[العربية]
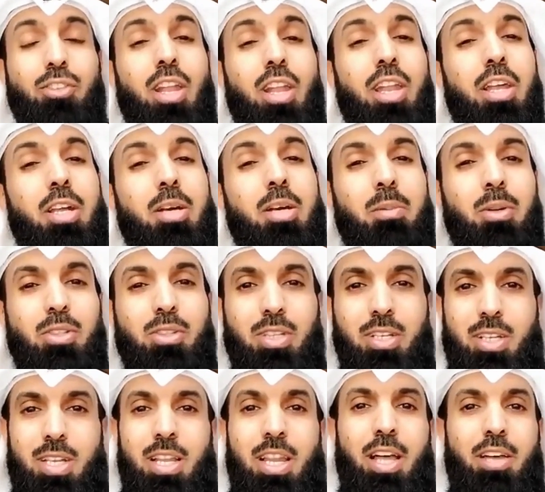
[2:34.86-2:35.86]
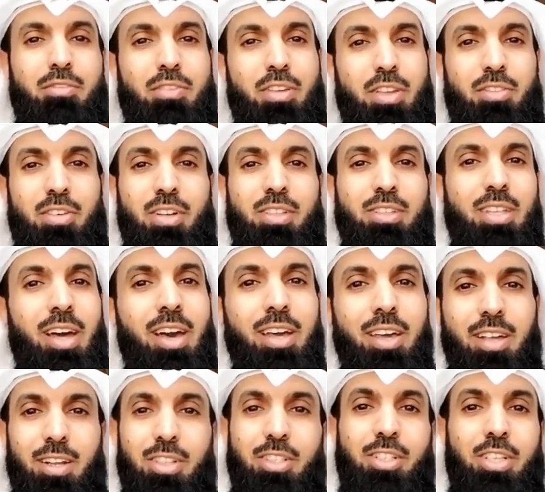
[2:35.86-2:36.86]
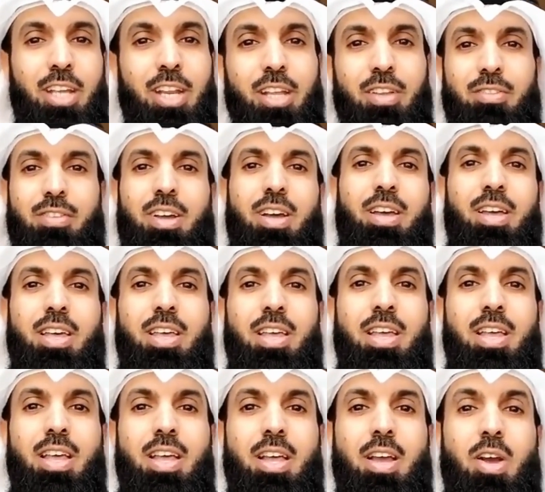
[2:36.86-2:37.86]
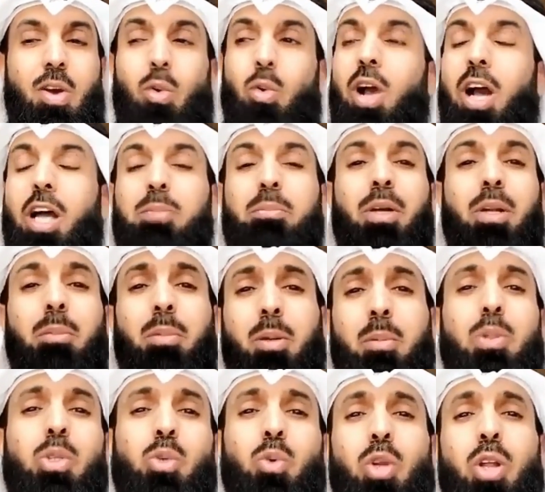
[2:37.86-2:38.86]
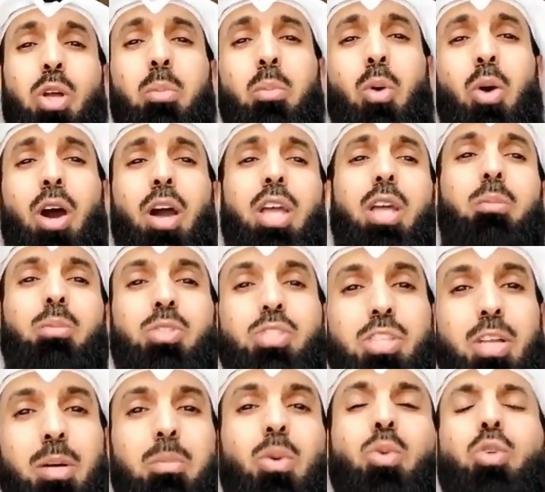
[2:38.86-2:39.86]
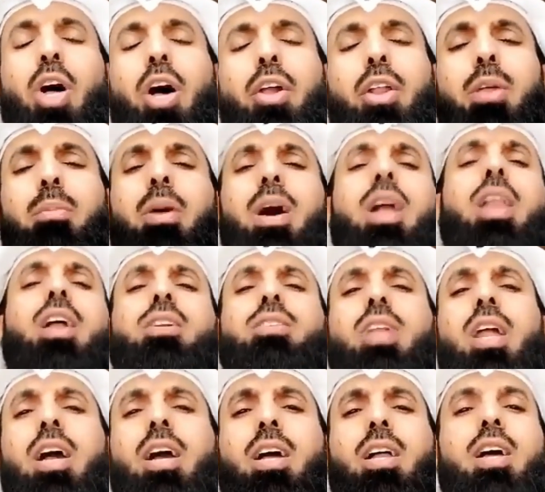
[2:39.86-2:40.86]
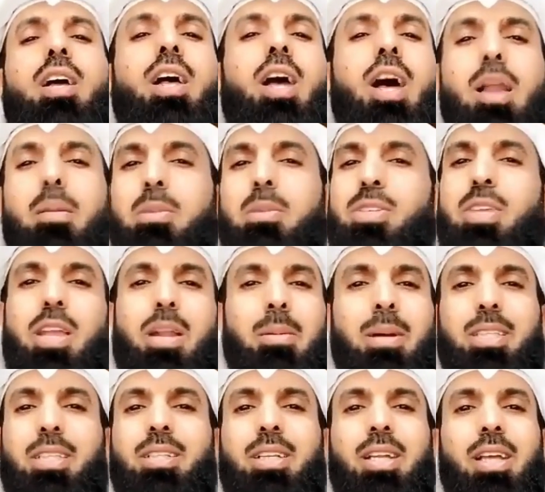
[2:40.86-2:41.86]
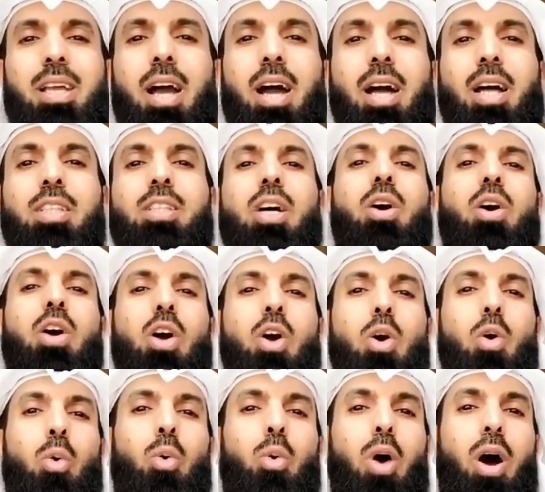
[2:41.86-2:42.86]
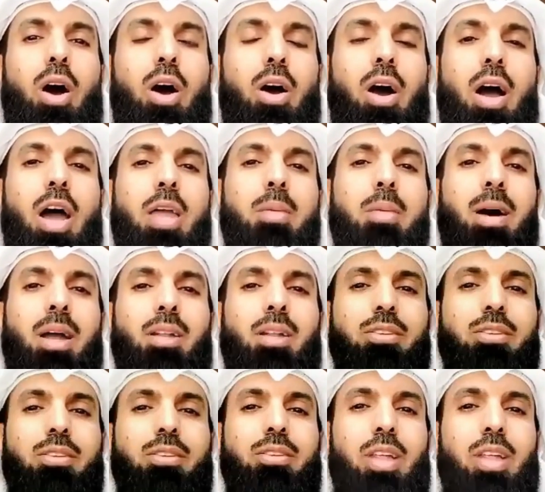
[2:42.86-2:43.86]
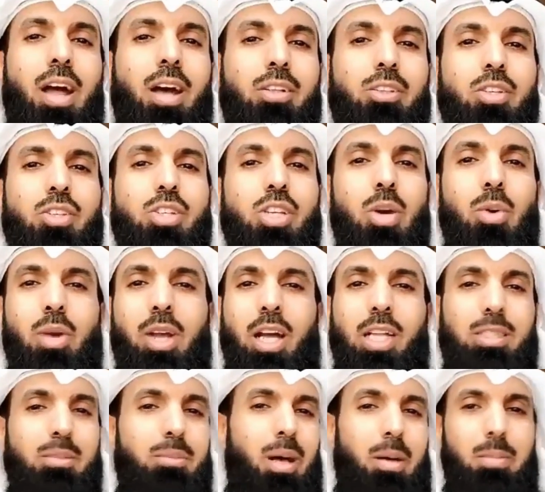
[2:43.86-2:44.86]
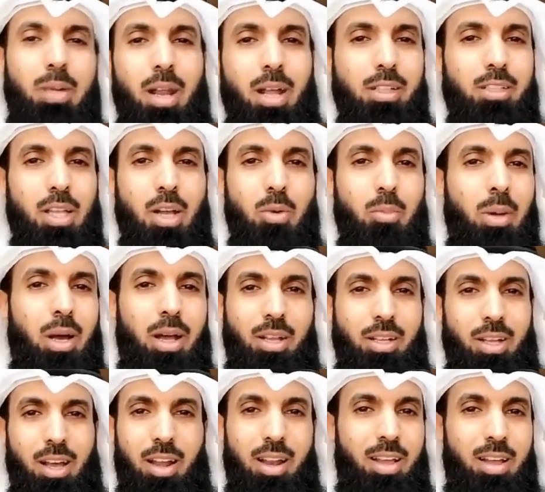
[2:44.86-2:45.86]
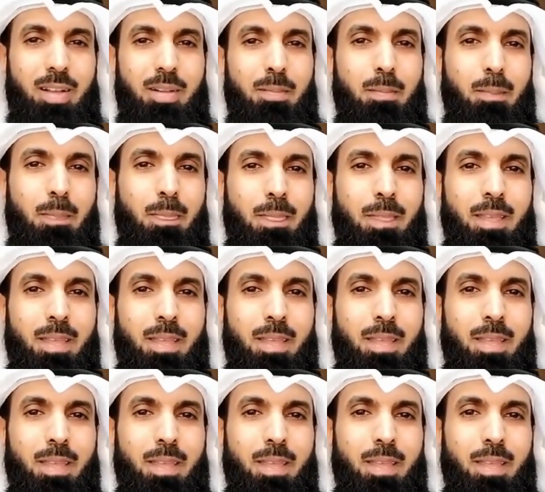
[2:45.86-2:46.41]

تطلق مرتك العفيفة الطاهرة الشريفة وقاعد مع ربعك بدوني ومخي ومصطبل وتحرم على طلقة المسكينة ما تدري قاعدة وأيمان طلاق تجيه وقاعدة مع بناتها ومع عيالها